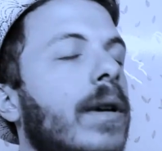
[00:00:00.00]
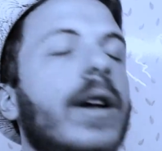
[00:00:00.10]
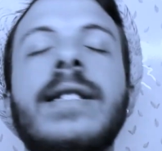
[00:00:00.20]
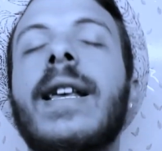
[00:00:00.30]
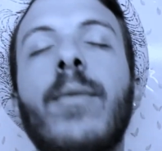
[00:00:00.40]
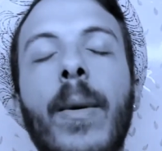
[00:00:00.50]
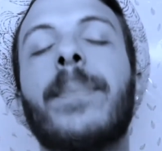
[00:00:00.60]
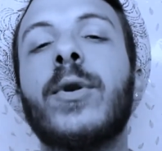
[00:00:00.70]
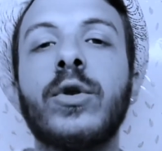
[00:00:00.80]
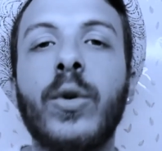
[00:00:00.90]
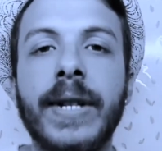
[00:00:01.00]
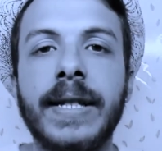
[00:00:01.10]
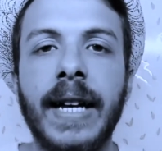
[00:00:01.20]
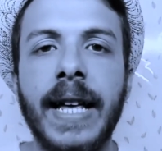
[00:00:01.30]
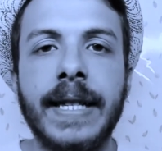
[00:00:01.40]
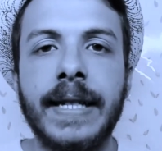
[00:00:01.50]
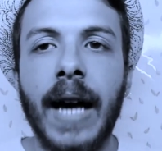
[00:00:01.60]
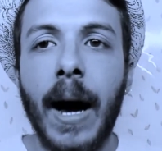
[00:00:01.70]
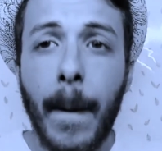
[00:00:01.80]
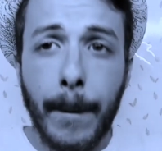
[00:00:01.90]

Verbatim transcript: non se ne può più di questa Alessia.